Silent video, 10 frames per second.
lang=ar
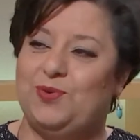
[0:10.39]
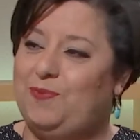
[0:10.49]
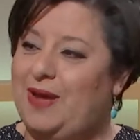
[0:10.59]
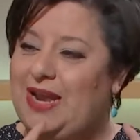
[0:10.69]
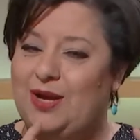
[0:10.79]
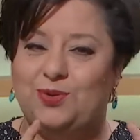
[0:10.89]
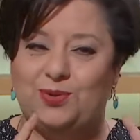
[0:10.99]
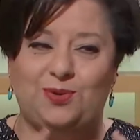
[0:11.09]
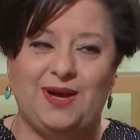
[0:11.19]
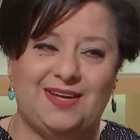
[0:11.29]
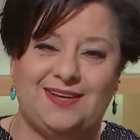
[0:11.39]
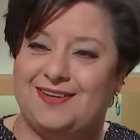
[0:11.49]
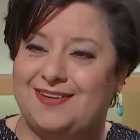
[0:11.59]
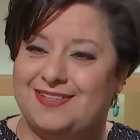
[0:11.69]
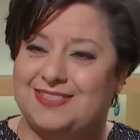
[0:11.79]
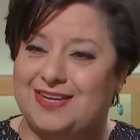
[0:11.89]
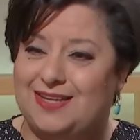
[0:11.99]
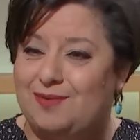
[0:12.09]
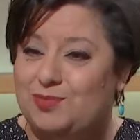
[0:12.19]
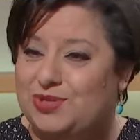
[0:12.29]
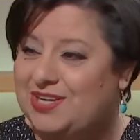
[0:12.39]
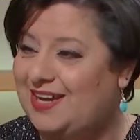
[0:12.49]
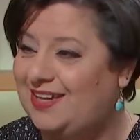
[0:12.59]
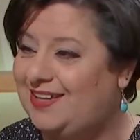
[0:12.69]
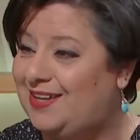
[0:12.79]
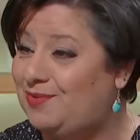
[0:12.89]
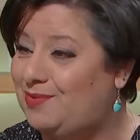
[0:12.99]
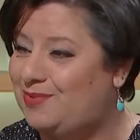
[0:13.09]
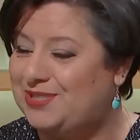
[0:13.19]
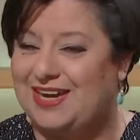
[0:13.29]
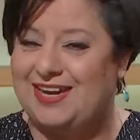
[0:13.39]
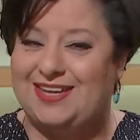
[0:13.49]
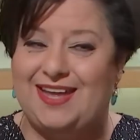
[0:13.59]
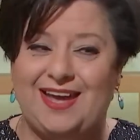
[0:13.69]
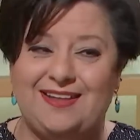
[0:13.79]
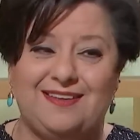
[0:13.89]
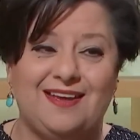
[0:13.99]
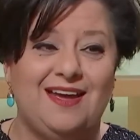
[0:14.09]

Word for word: وبالكو آه، الساده المشاهدين والمشاهدات